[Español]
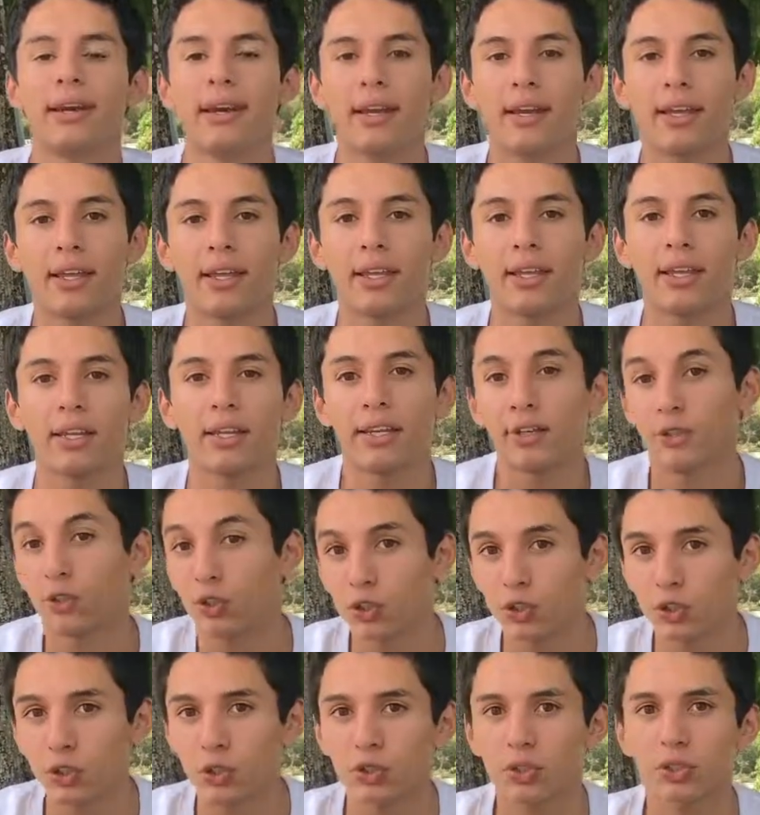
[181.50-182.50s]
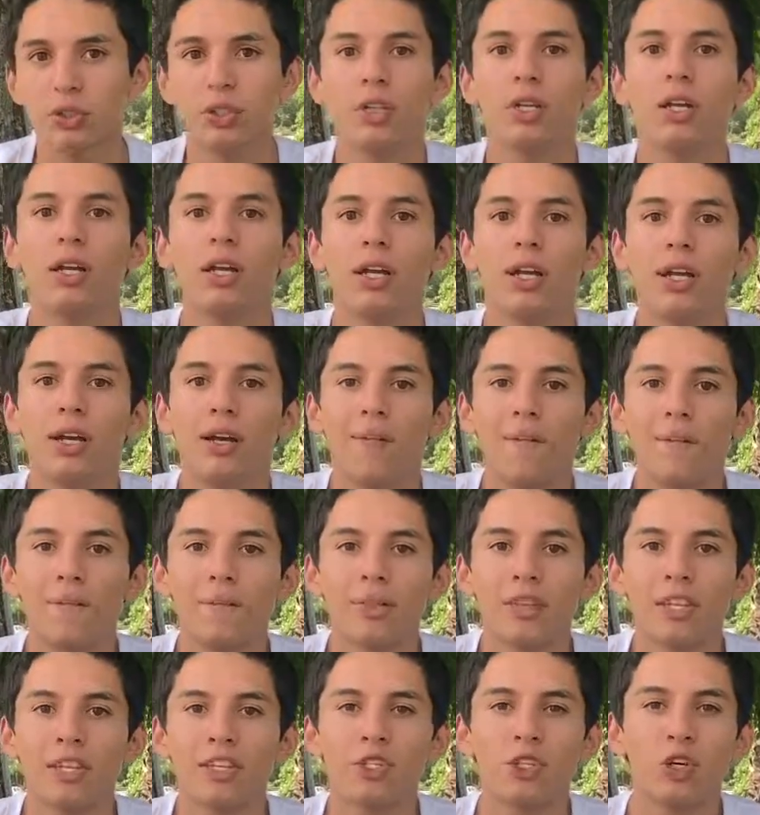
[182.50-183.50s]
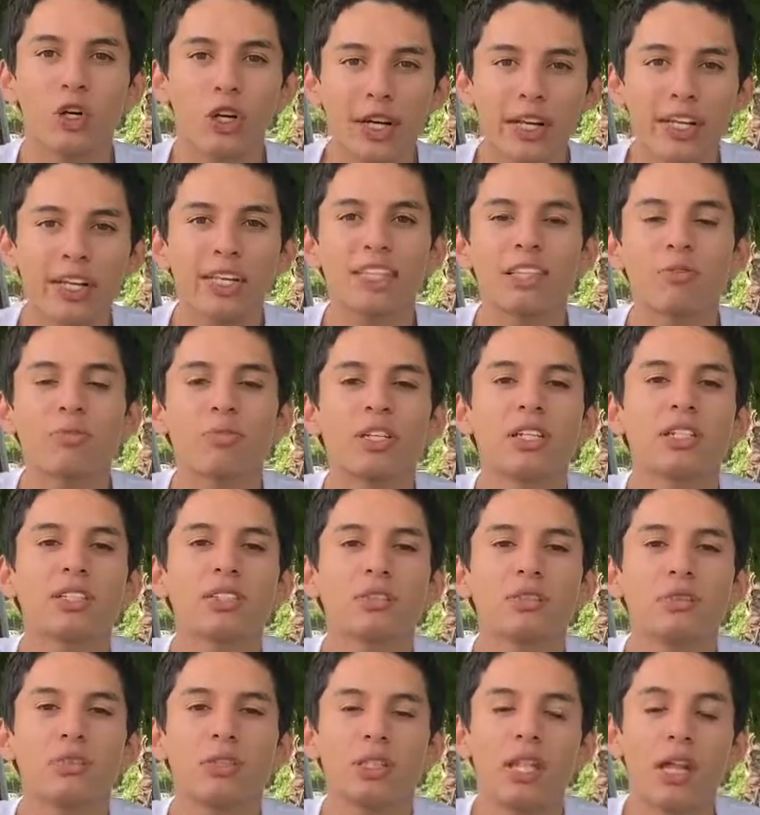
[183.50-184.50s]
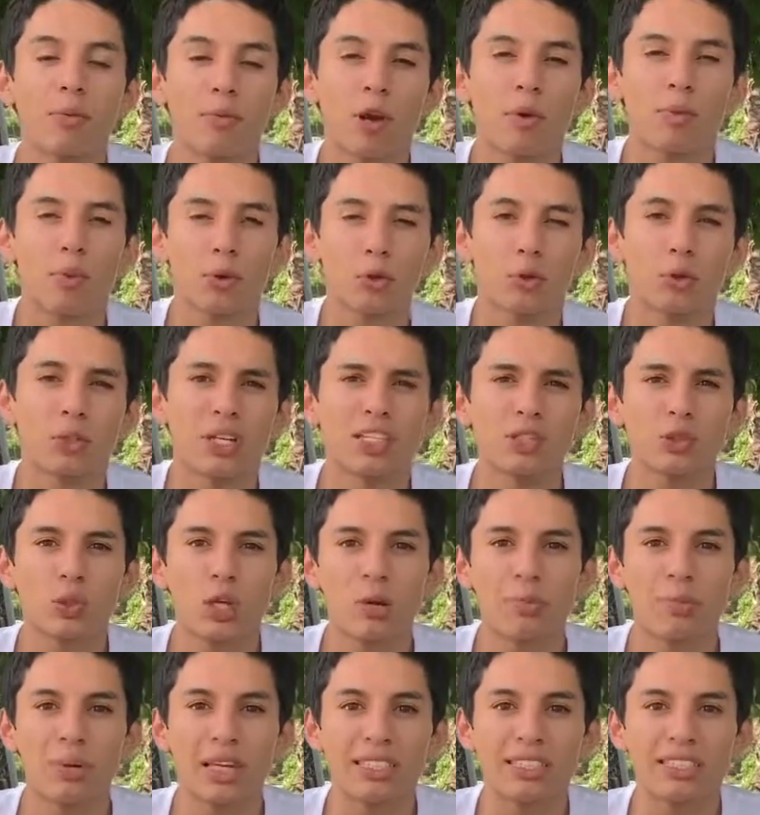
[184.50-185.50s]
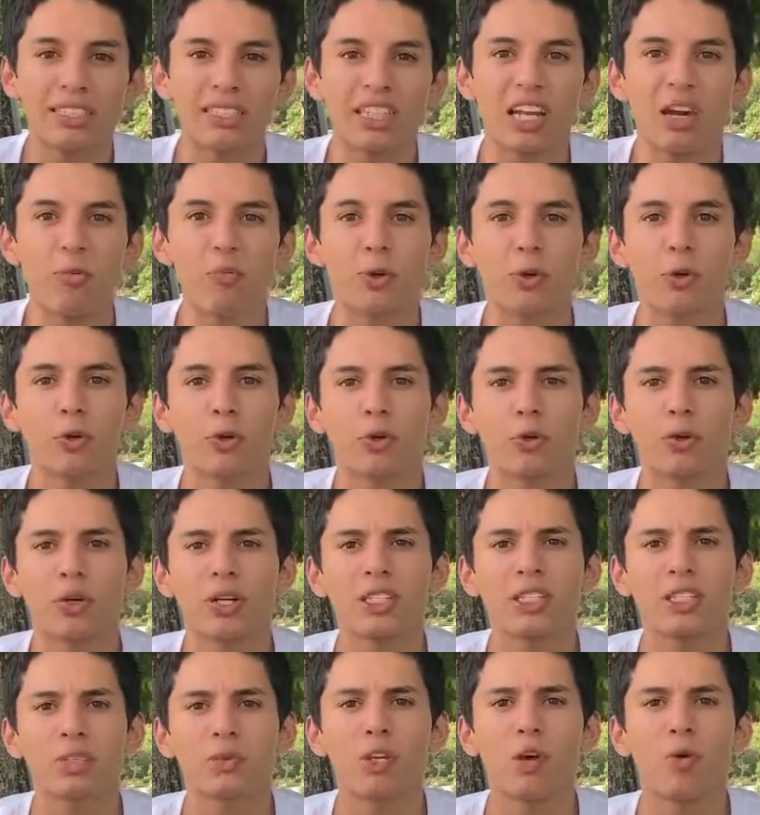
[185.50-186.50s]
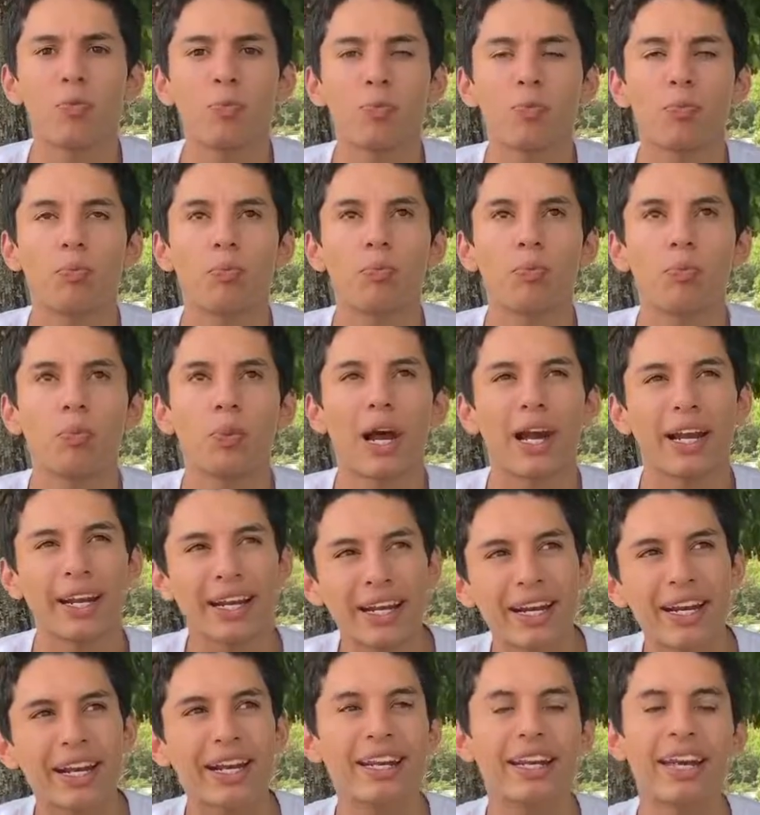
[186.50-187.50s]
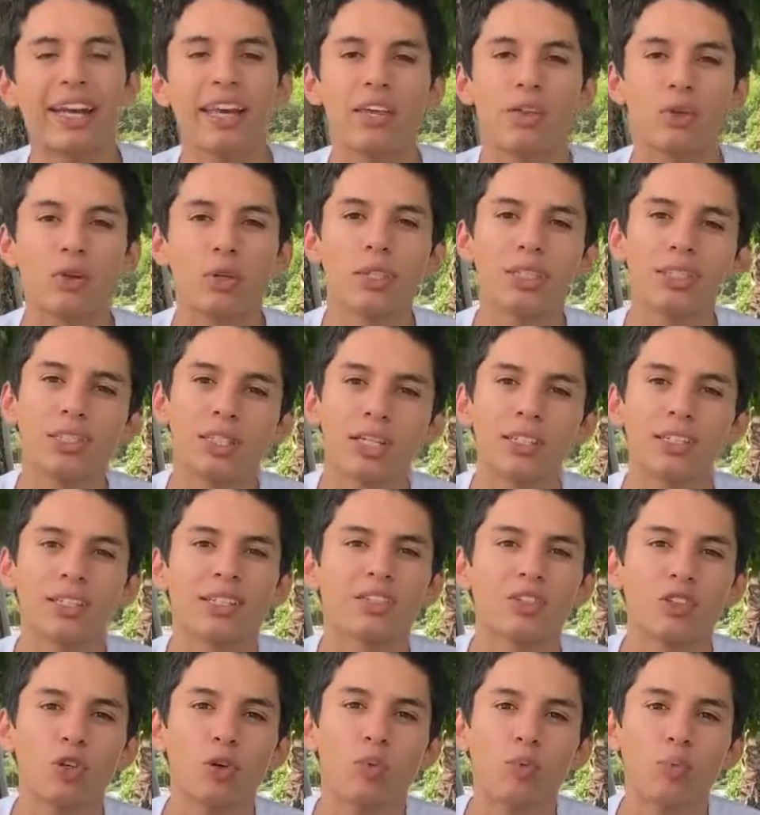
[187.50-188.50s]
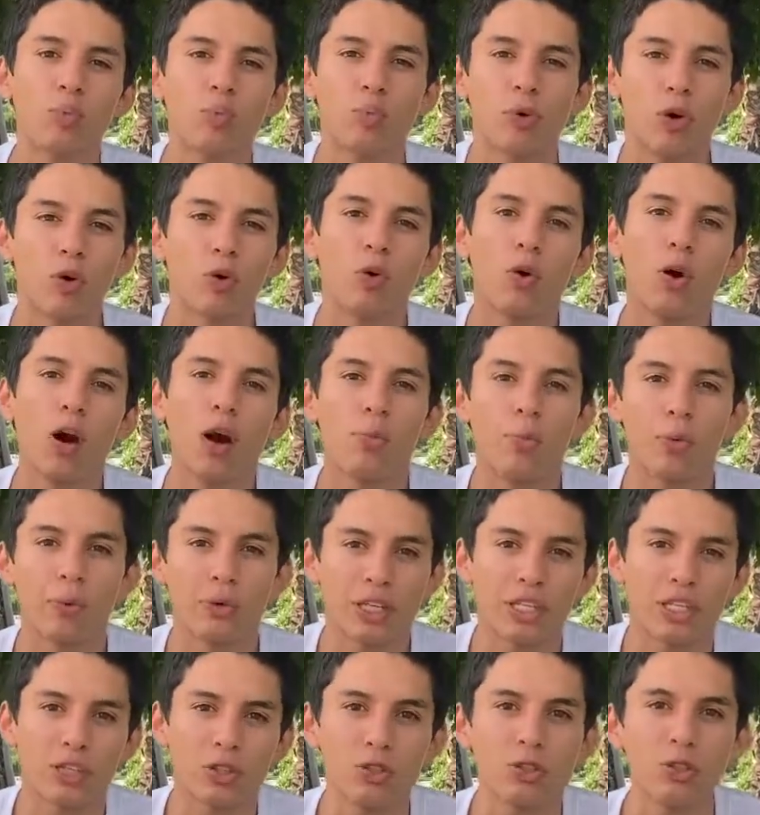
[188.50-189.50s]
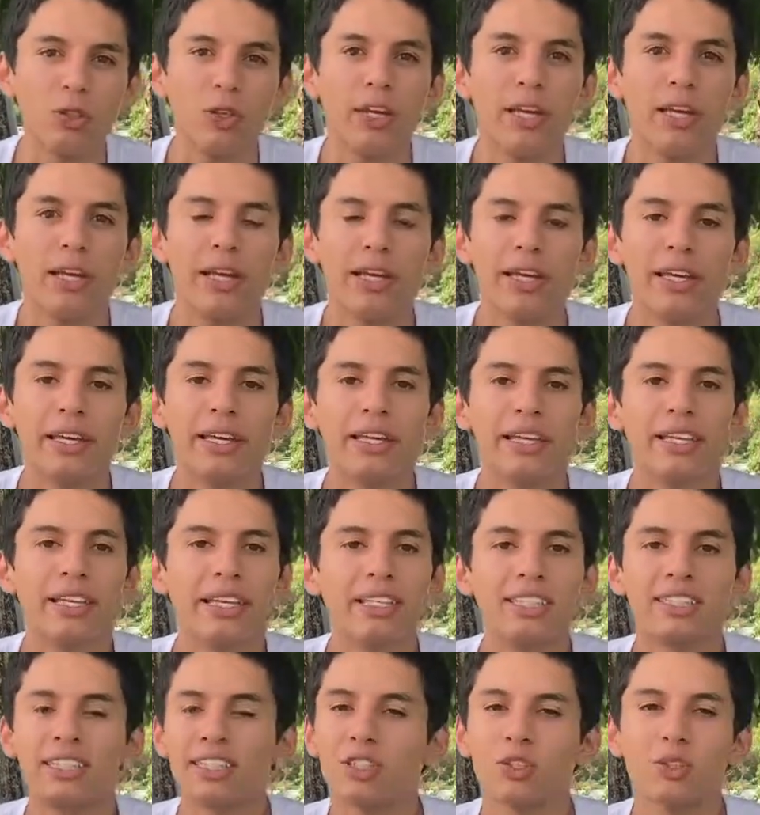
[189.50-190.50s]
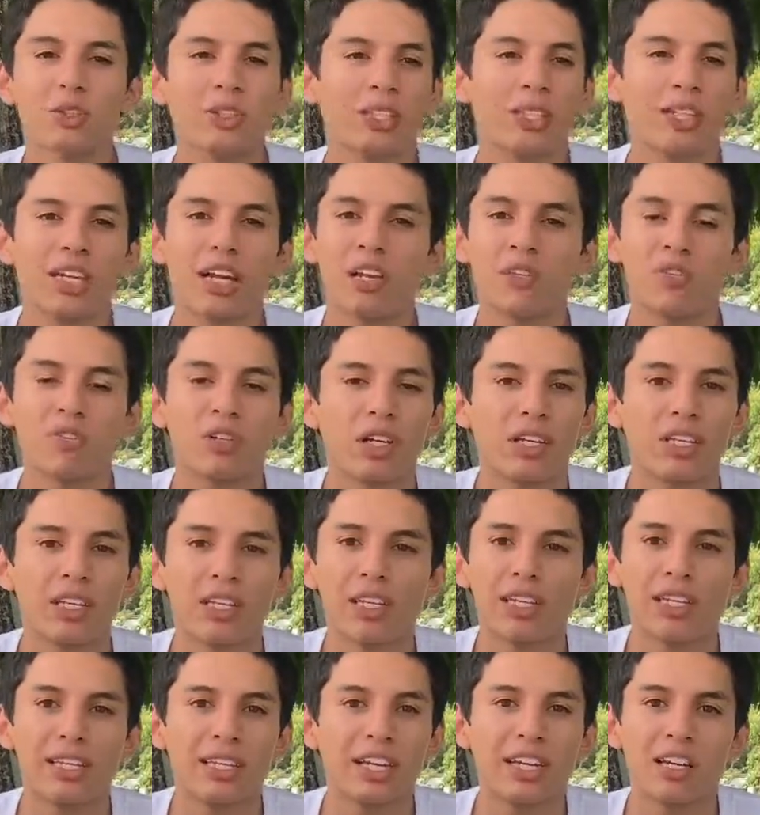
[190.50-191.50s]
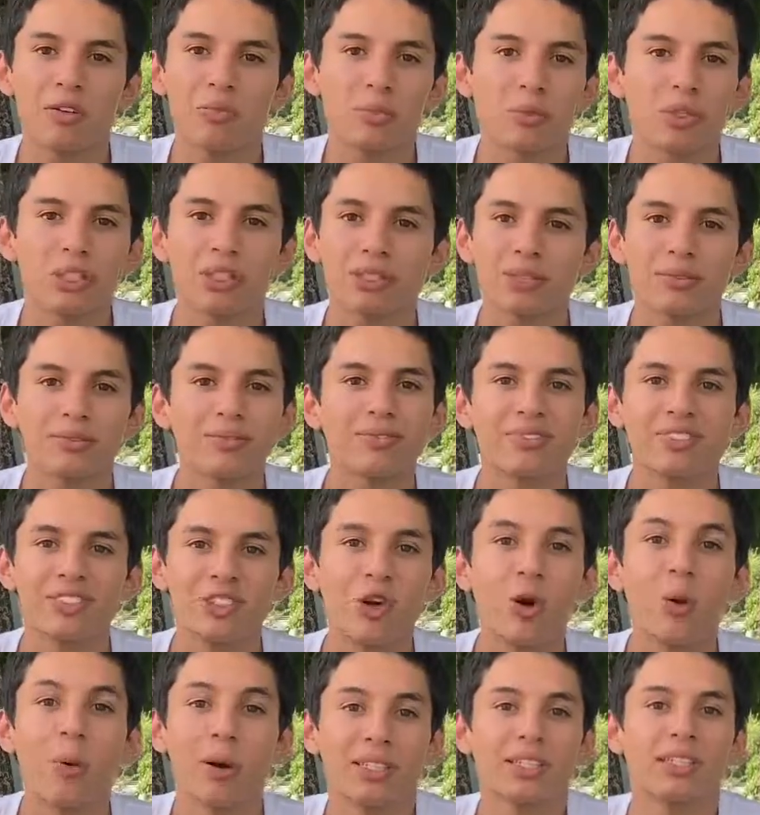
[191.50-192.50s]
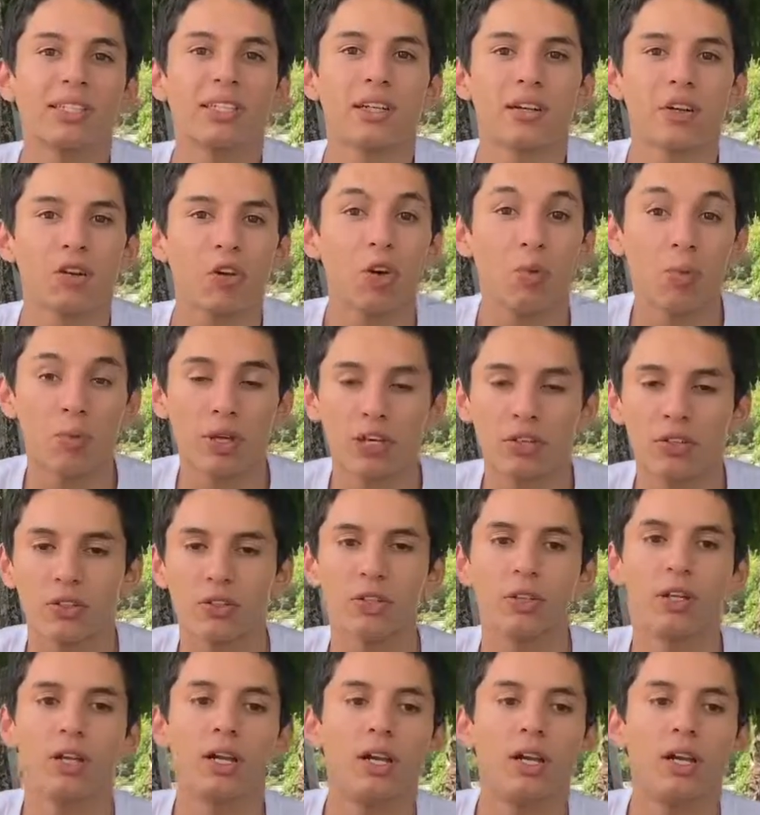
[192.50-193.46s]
el área de negocios. Yo quería también darme la oportunidad de estudiar medicina, pero creo que es una carrera que he ido descartando poco a poquito y que siento que al final del día pues no va a ser lo mío.